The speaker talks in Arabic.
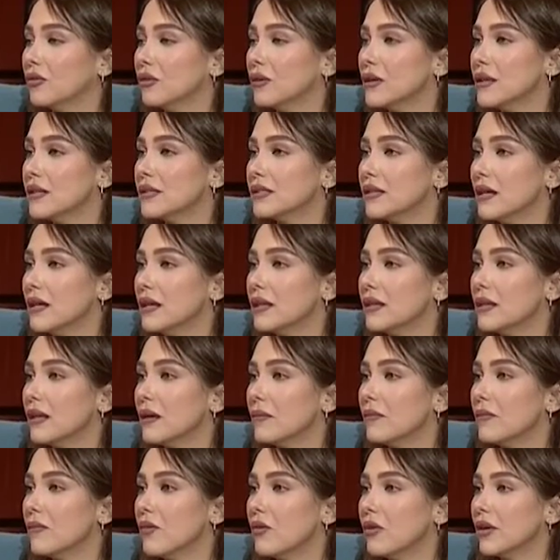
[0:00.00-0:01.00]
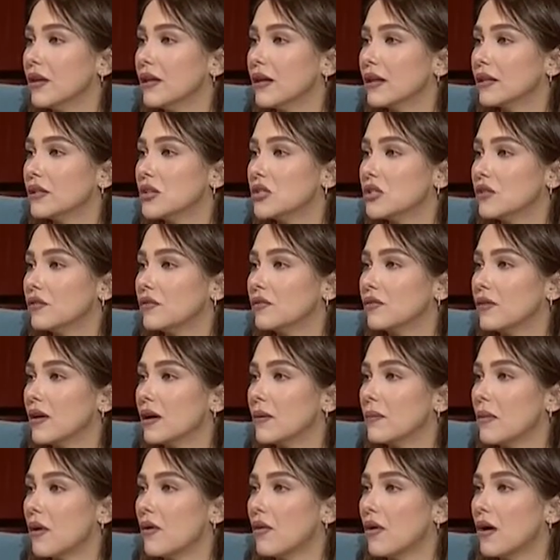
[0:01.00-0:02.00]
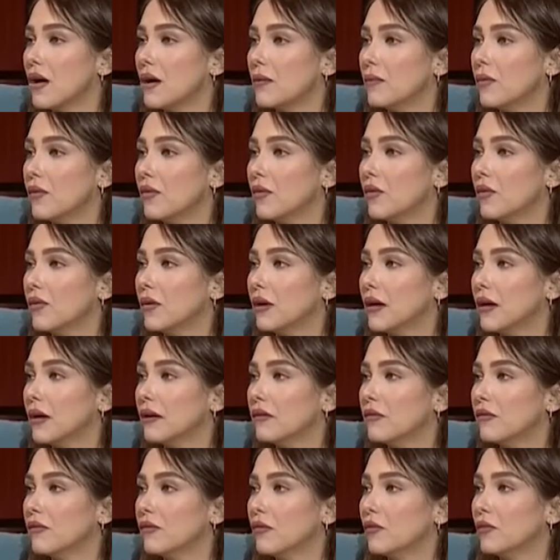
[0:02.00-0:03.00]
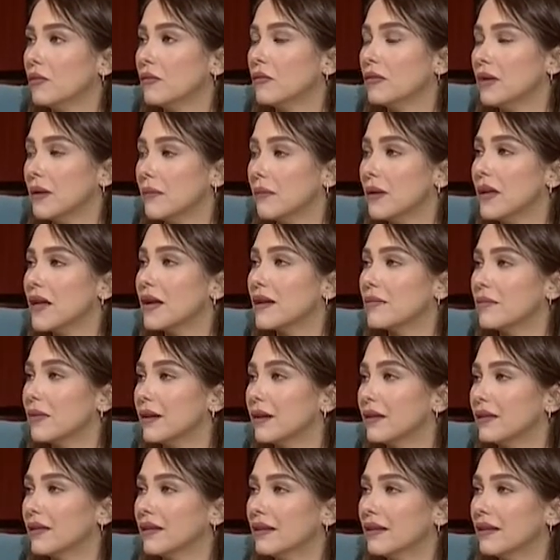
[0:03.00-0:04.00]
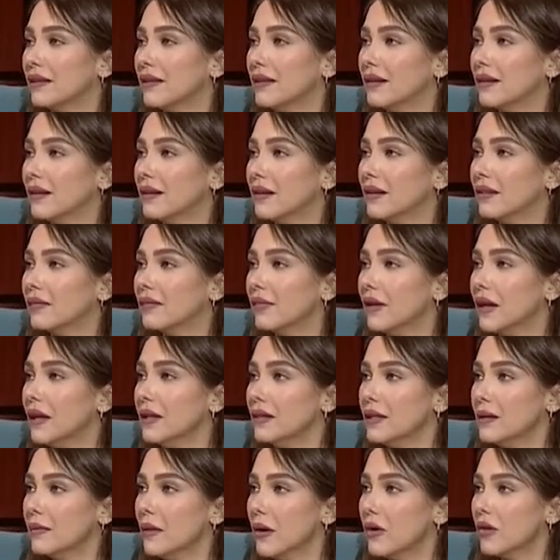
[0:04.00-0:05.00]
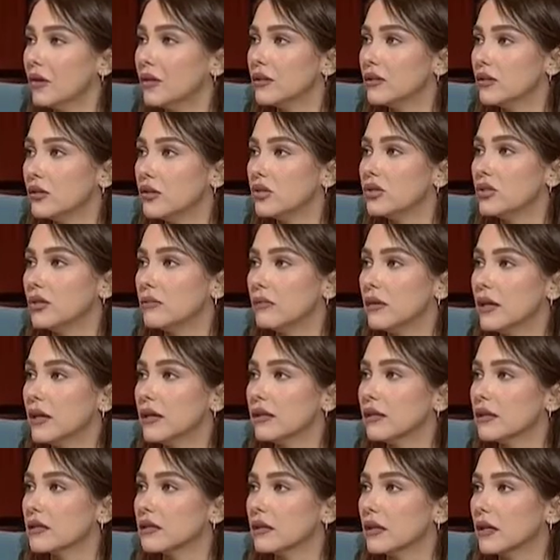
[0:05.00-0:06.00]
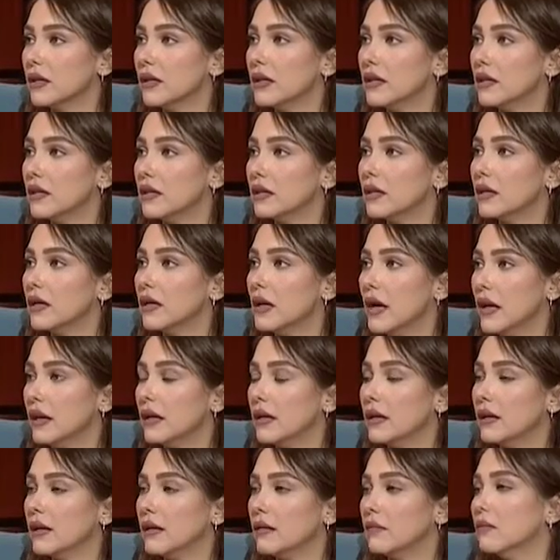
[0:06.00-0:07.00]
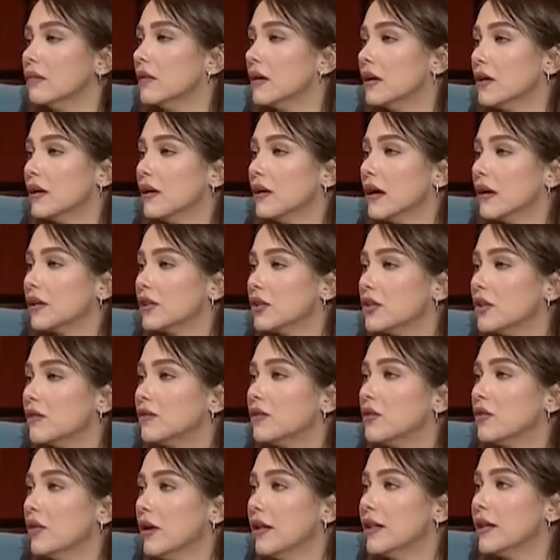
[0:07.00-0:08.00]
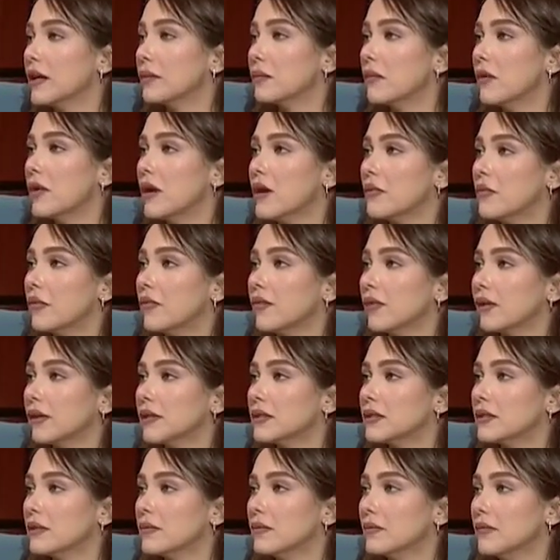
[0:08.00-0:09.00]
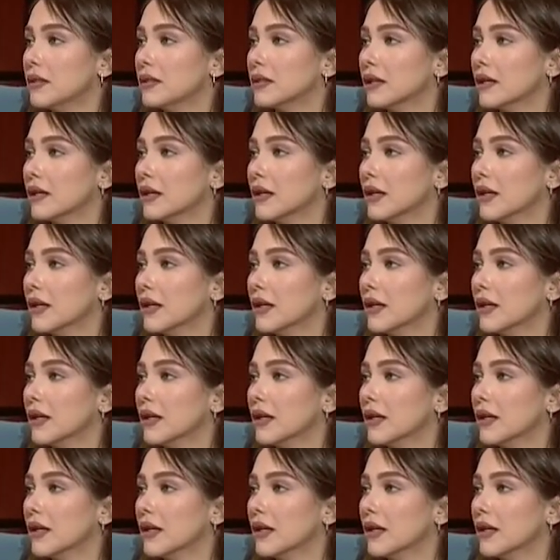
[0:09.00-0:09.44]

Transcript: الانسان ممكن يكتشف مواهبه لما يكبر فانت ما كنت ترسم من انت صغير انت يعني اكتشفت انه عندك موهبه في الرسم متى؟